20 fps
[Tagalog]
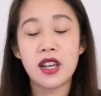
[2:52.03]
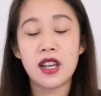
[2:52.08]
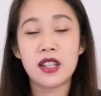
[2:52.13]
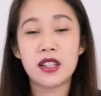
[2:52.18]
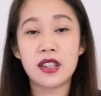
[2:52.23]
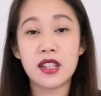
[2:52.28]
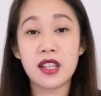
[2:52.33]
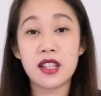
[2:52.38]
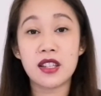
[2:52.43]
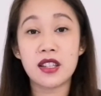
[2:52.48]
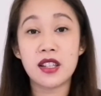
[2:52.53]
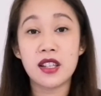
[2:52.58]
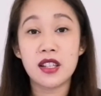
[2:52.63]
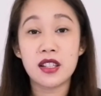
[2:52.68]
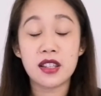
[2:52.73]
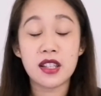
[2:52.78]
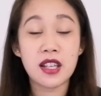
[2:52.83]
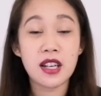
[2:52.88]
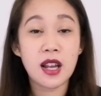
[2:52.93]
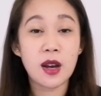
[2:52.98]
And then,
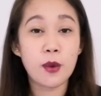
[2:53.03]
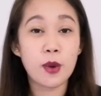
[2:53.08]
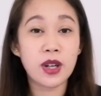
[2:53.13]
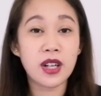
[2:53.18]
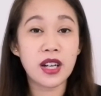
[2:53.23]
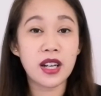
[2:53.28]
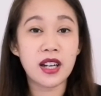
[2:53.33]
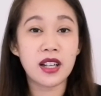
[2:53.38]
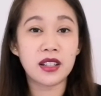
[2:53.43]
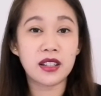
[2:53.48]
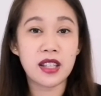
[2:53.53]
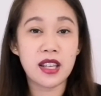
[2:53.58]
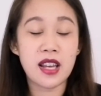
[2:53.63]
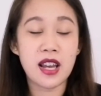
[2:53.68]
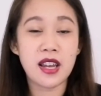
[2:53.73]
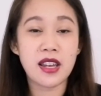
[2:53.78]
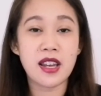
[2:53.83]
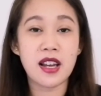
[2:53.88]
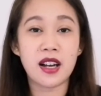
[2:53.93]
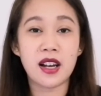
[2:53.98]
tinawag ka lang
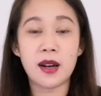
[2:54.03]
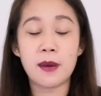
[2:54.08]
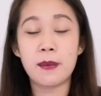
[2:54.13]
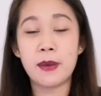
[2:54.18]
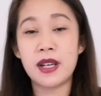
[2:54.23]
ni Yaya ka,